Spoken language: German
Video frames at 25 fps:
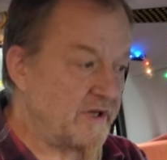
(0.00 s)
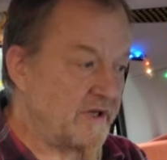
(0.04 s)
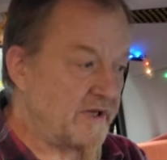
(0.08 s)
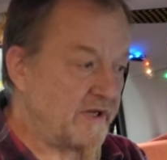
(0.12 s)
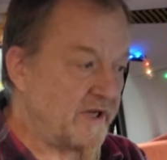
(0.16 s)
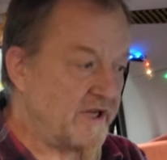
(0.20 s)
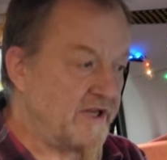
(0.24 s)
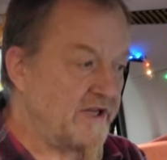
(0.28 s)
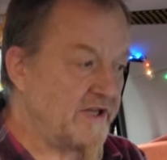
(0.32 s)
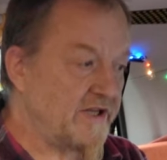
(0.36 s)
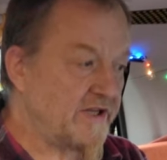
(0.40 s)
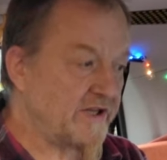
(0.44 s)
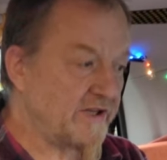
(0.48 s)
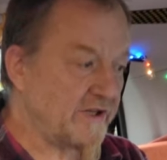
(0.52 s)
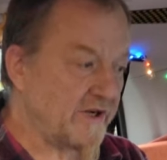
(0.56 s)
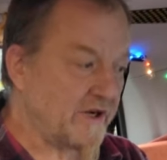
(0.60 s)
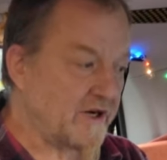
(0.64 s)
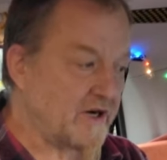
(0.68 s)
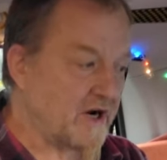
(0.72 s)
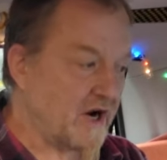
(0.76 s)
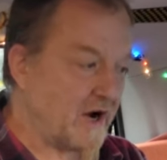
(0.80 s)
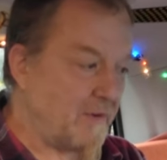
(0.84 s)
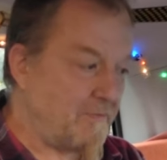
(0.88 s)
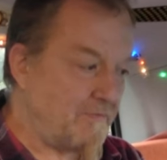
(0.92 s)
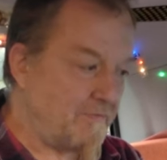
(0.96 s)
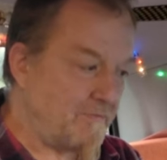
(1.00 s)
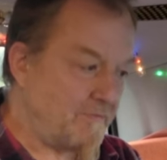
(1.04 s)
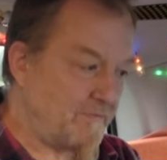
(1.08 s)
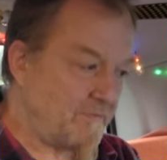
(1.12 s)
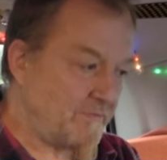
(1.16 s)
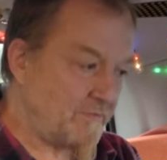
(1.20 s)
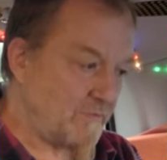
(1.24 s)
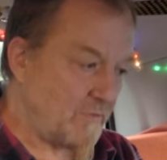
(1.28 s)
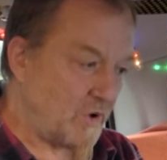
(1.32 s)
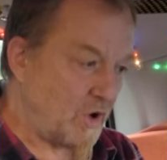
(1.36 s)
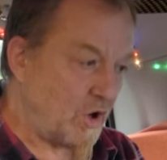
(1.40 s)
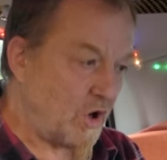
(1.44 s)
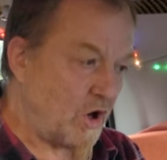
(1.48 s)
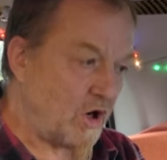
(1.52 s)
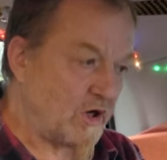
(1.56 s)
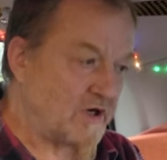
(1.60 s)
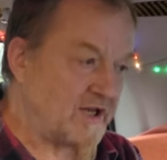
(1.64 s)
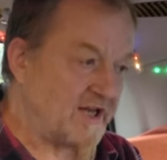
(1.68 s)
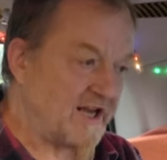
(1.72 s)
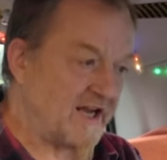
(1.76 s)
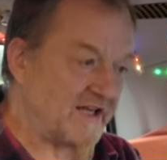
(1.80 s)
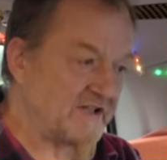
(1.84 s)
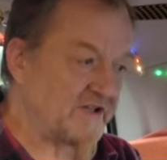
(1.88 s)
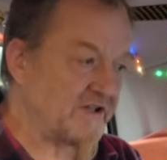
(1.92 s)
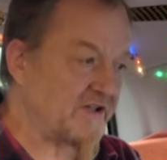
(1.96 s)
Instagram
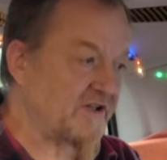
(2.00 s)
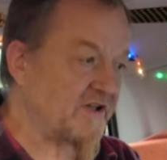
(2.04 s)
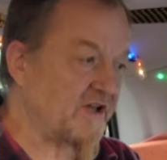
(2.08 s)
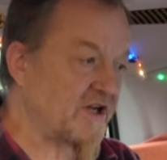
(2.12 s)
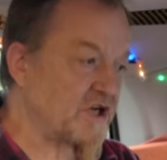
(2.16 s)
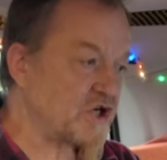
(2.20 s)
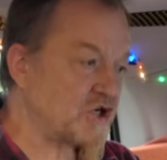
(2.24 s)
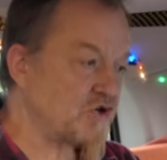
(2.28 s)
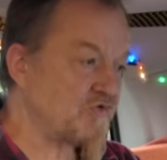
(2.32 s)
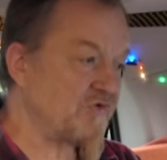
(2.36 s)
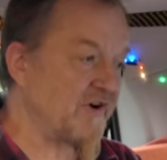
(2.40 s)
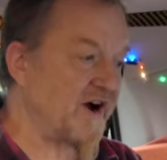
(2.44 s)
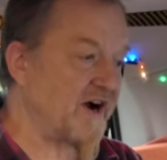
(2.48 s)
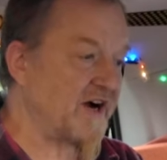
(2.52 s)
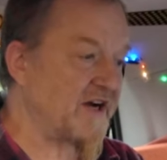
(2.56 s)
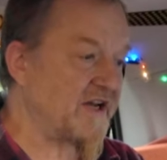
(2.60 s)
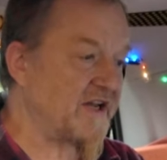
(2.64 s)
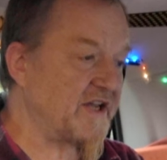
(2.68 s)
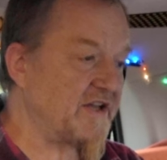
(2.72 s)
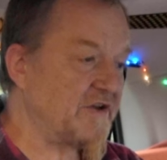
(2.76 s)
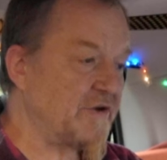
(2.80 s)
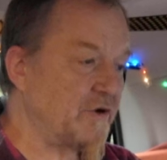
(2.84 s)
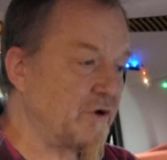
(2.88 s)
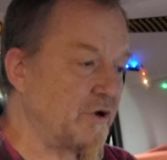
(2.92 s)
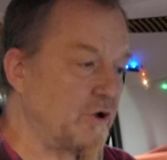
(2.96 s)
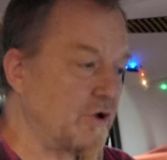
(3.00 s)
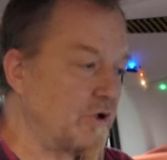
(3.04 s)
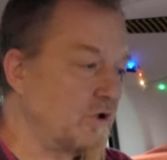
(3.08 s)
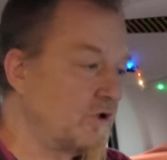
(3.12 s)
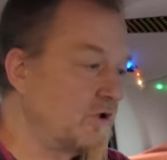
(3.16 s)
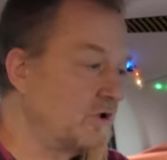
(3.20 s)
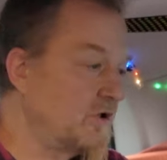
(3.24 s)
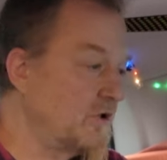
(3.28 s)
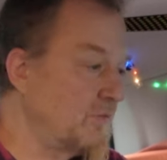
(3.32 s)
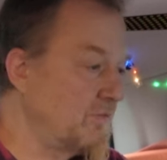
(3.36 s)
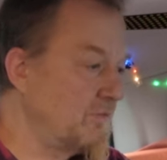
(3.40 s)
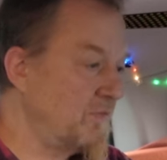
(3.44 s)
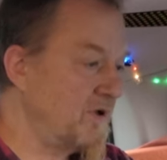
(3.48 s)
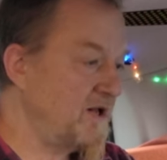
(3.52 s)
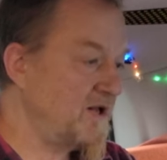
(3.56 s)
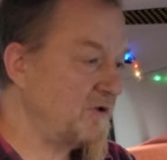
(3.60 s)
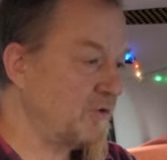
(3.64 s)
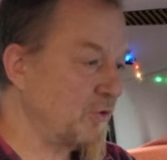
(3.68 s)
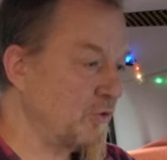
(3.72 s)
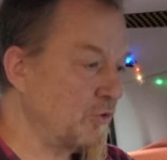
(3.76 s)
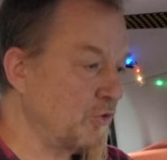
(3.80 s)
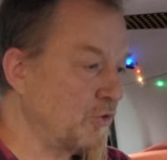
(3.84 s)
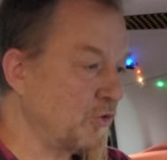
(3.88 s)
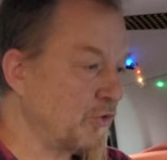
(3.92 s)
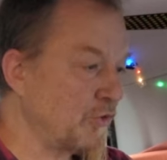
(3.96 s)
erklärte das Schweriner
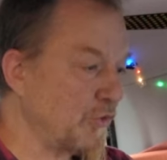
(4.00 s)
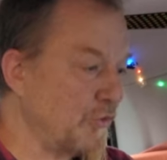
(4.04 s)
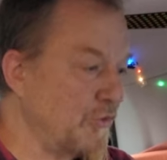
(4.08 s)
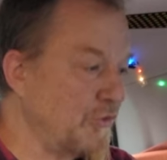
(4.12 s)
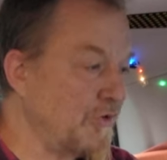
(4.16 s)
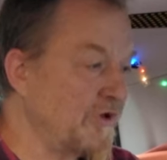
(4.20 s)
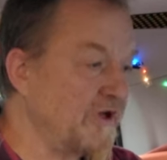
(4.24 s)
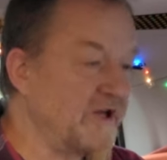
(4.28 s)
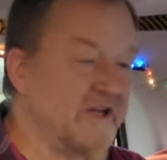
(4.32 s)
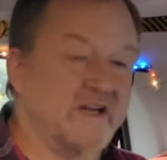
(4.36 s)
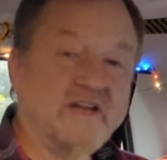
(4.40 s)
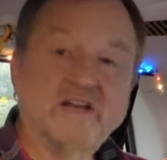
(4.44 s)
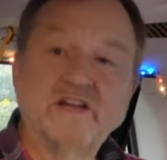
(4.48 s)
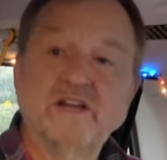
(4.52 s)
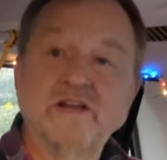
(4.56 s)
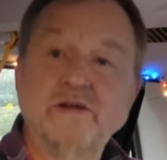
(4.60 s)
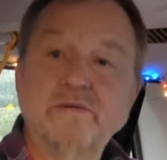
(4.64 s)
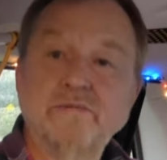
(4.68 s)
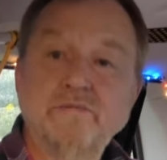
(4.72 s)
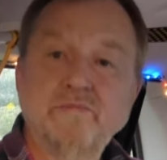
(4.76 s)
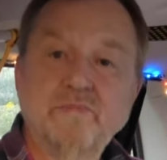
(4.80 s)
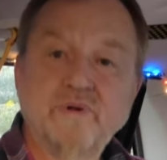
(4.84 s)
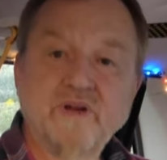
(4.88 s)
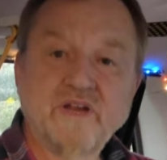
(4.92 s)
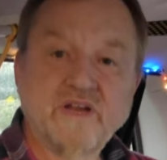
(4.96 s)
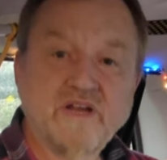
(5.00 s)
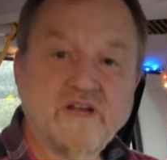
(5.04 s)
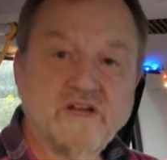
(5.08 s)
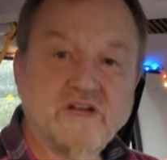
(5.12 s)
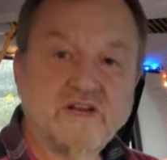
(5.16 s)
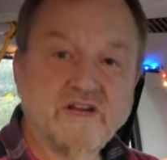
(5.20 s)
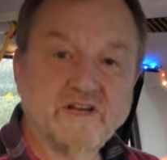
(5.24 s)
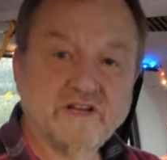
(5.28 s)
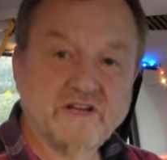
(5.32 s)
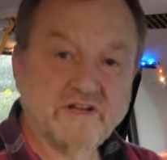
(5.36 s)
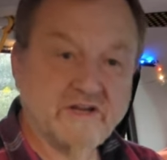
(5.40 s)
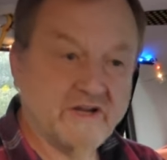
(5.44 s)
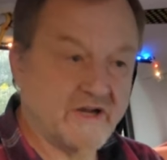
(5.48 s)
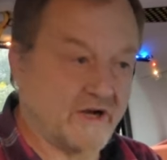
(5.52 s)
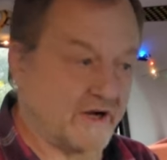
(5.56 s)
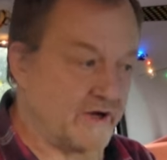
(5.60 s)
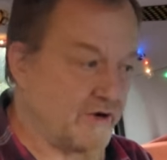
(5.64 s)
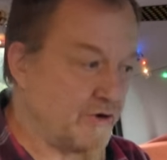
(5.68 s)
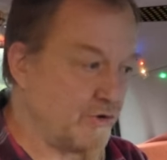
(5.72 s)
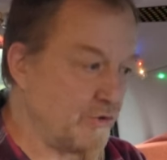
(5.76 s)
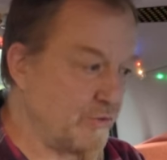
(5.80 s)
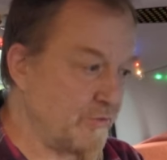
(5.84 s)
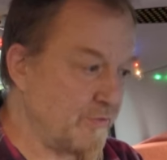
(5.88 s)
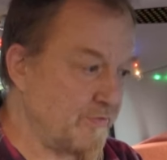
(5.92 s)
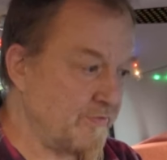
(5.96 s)
Bildungs- und
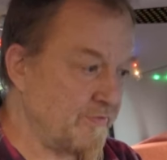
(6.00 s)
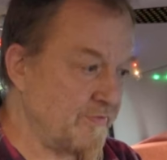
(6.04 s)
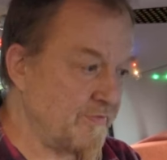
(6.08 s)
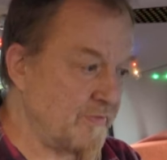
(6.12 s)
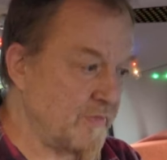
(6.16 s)
Innenministerium